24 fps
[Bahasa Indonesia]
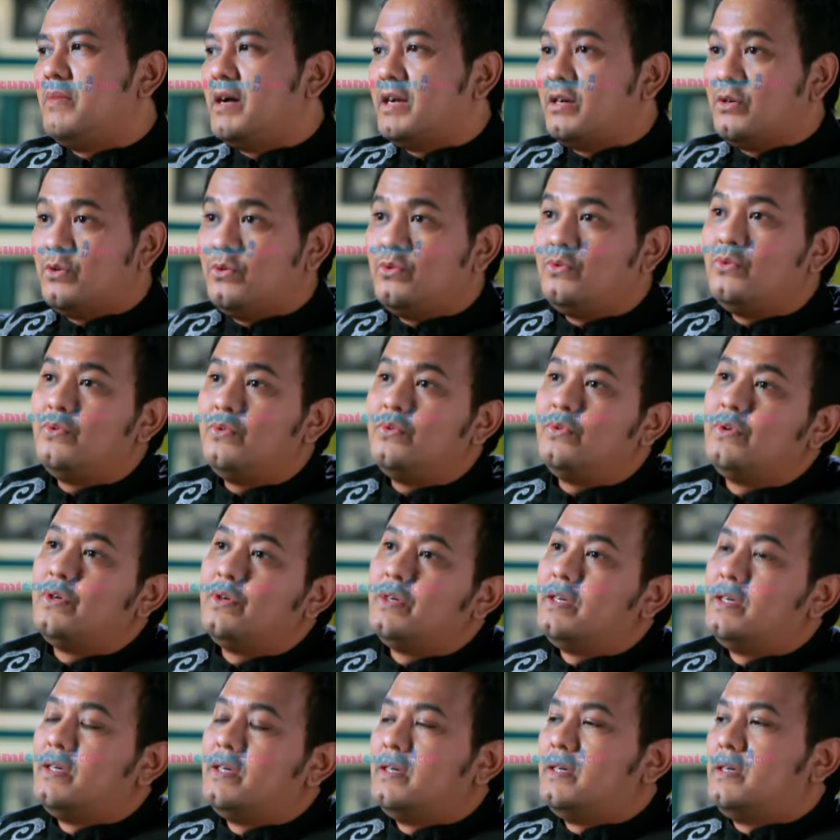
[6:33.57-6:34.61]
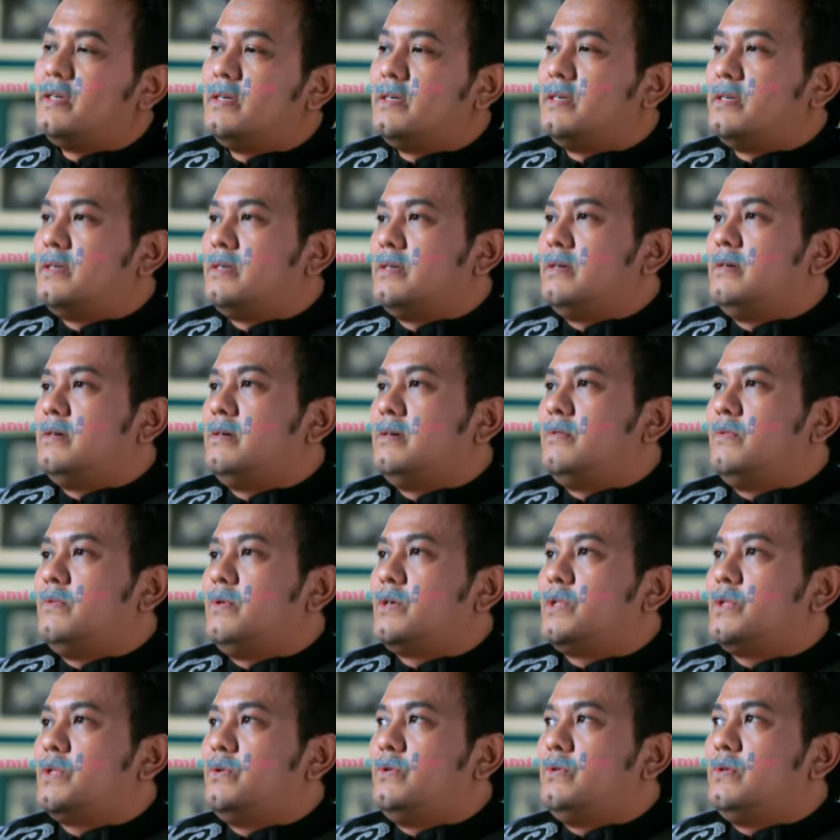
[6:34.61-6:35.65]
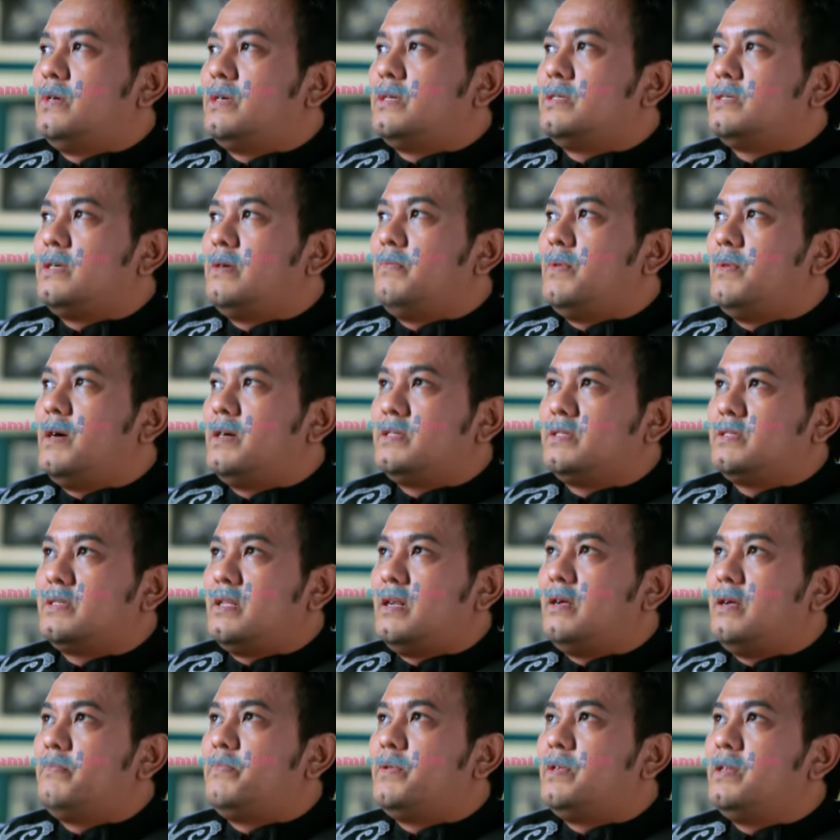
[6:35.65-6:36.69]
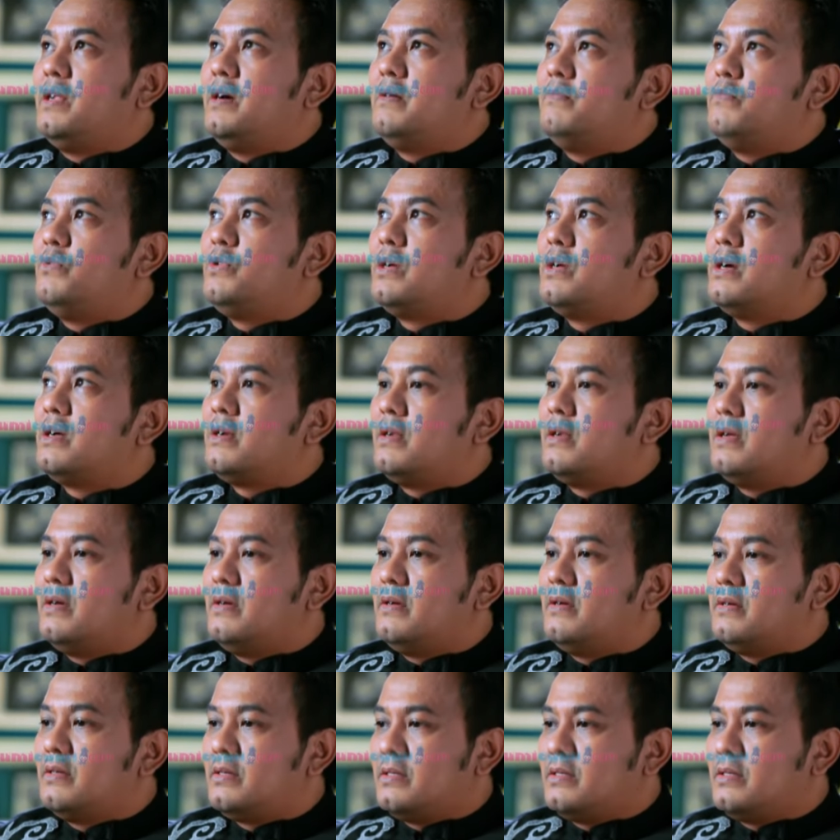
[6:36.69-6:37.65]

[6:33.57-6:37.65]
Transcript: Bandung uh, waktu SMA setelah pindah pun karena